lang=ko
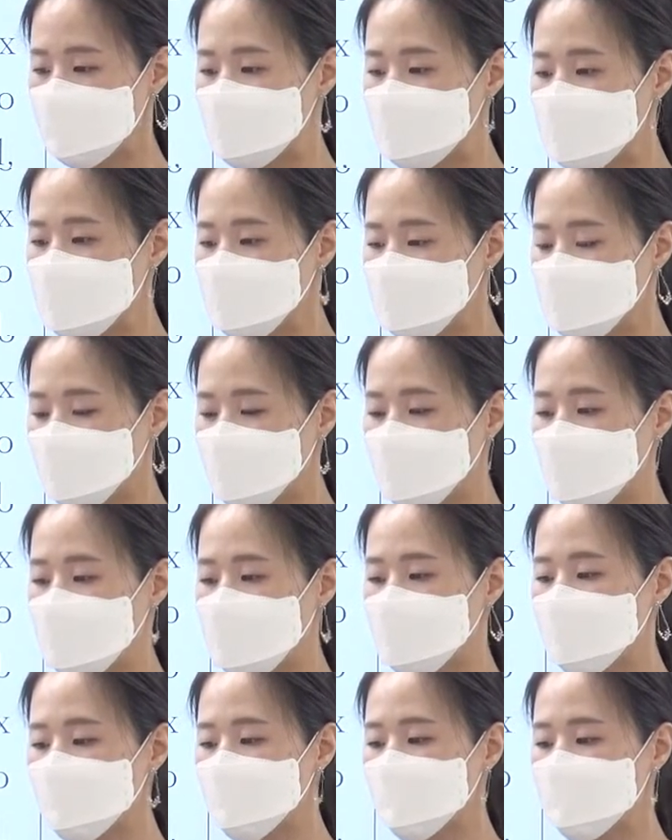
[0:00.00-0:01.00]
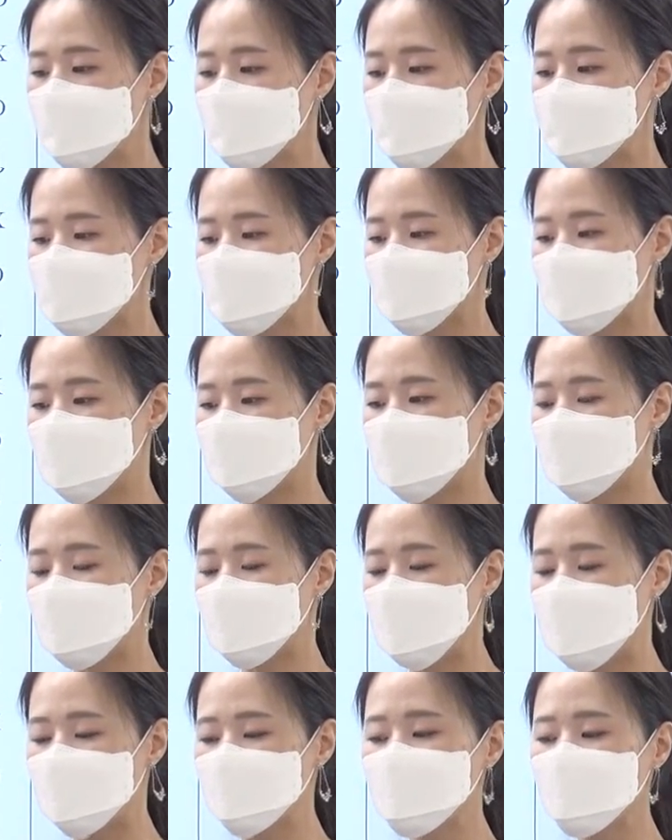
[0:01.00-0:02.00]
Therefore, 자
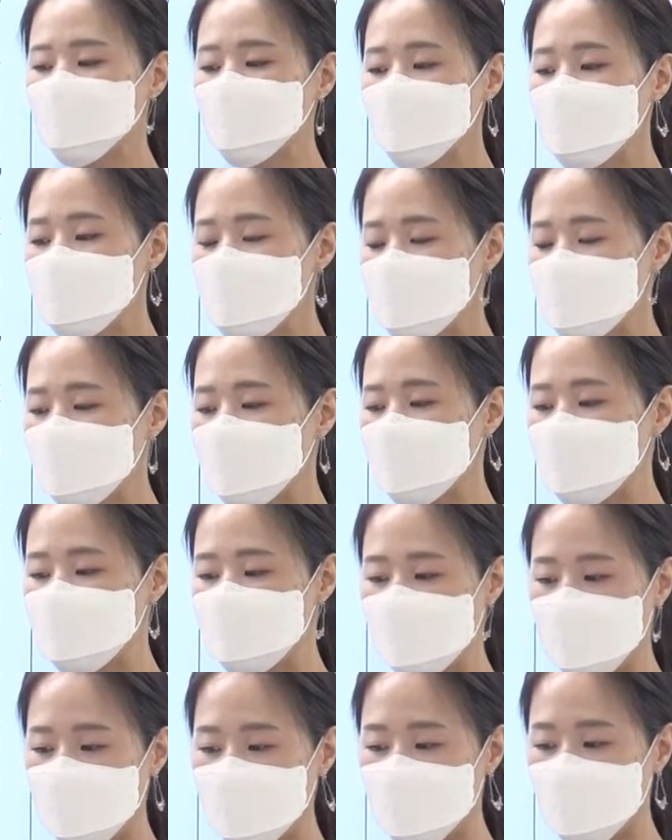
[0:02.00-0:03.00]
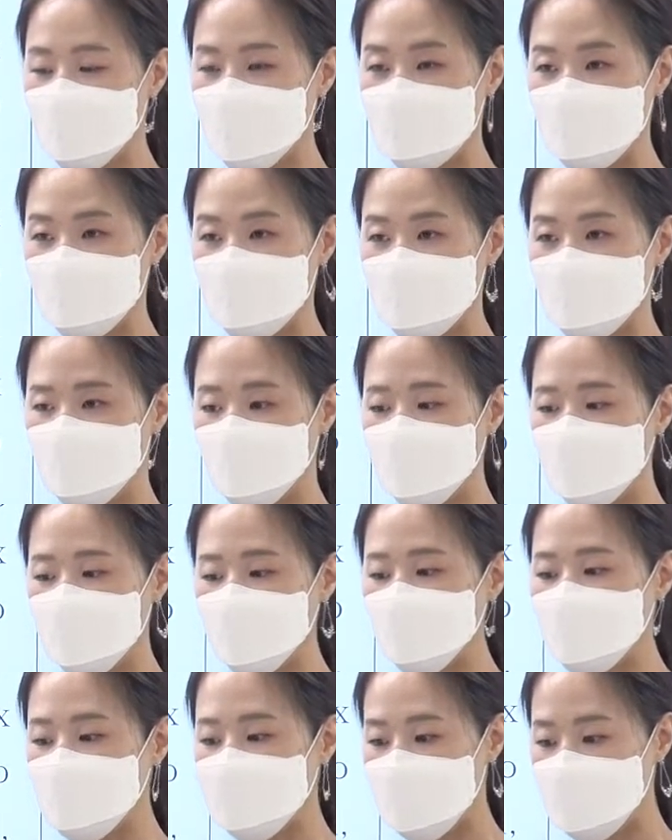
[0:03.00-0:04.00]
앞부분이지만 therefore가 있어요.
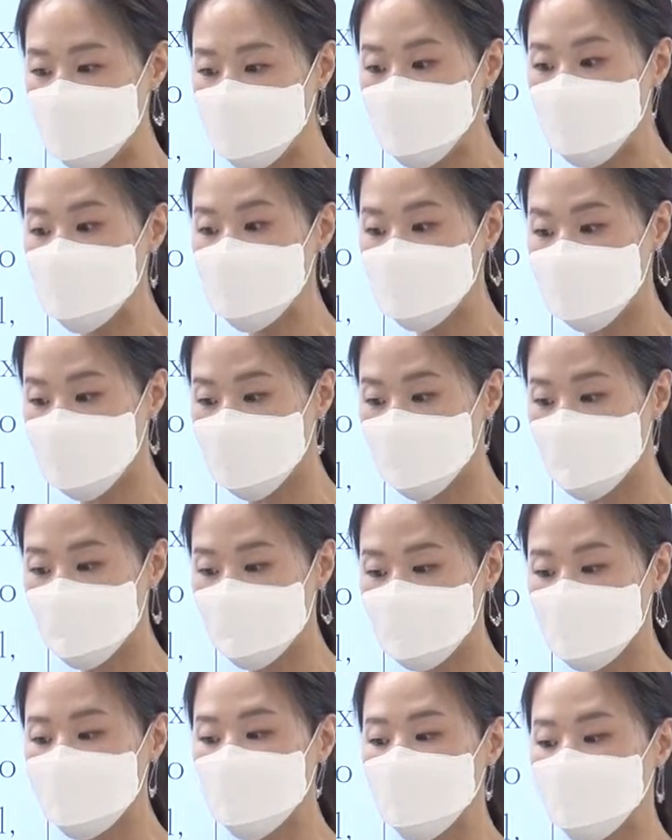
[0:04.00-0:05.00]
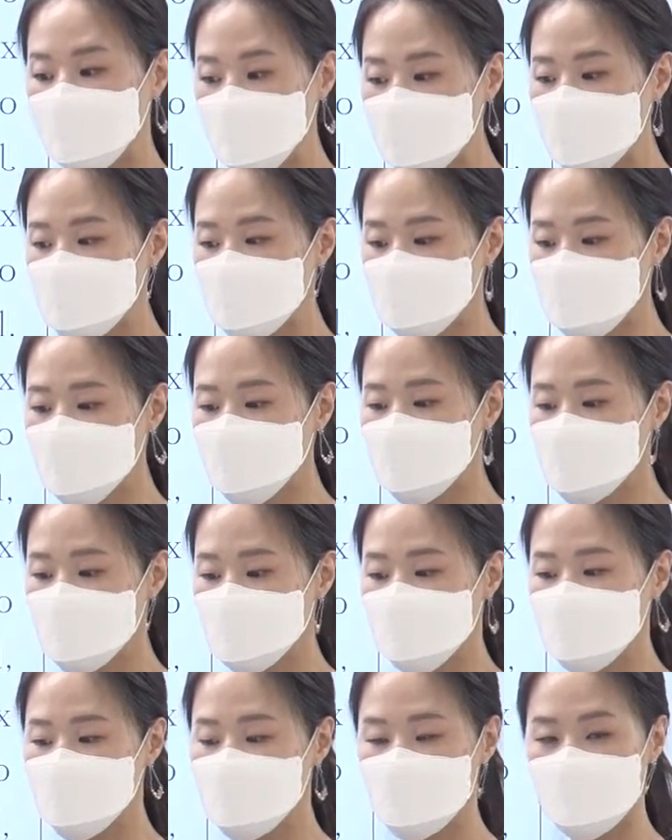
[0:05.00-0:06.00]
왜요? 앞에서 그게 왜
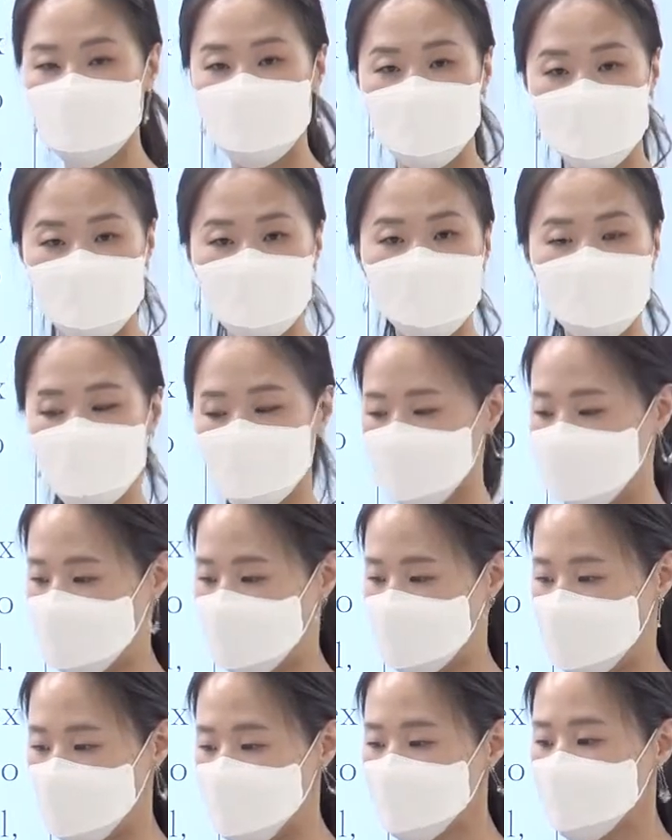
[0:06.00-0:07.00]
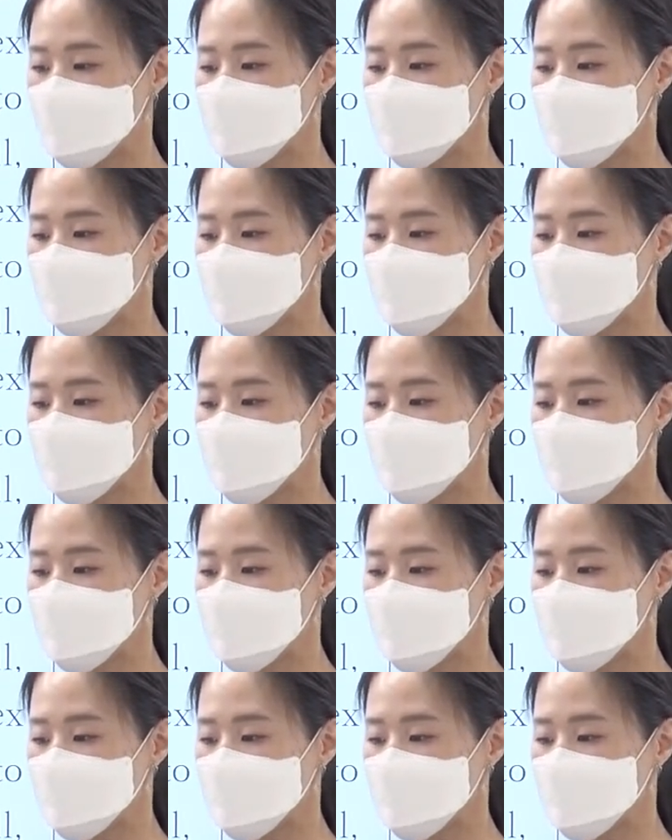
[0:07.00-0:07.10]
치명적인지 얘기를 했으니까.